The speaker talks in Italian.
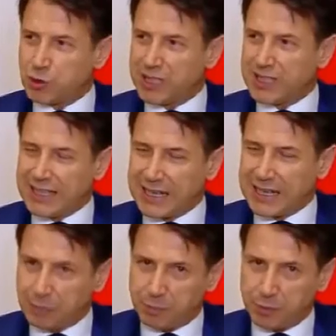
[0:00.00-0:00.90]
giuridica
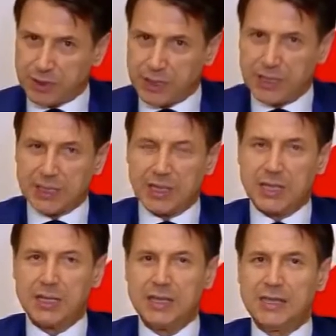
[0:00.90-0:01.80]
per poter
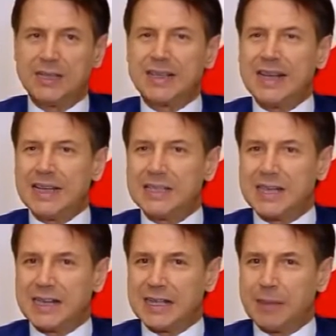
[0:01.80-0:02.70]
eh,
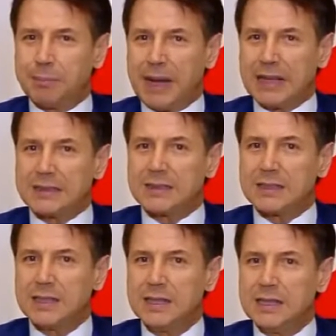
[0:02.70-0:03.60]
rilanciare gli
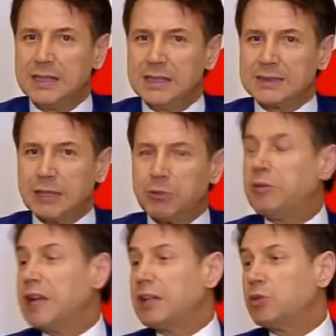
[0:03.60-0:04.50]
appalti. Stiamo
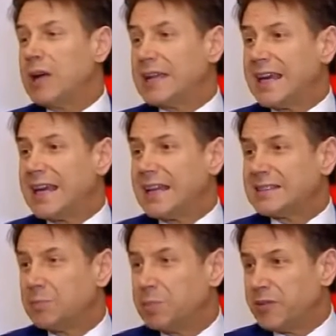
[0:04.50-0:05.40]
lavorando anche alla
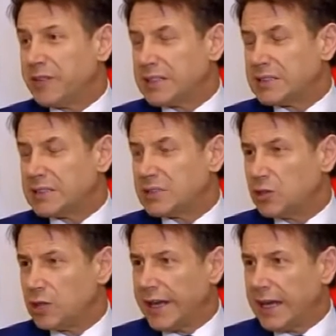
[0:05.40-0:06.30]

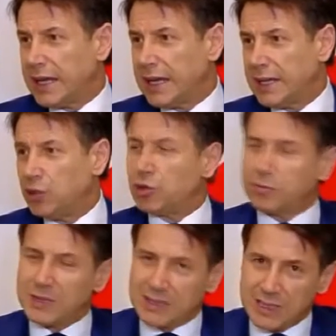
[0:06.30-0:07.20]
semplificazione
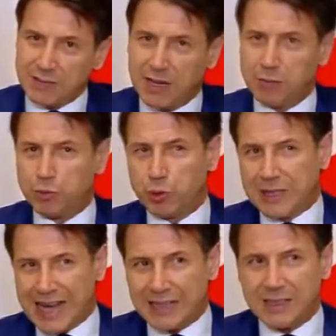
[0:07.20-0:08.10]
normativa e
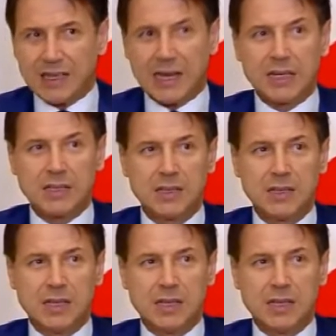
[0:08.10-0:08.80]
burocratica,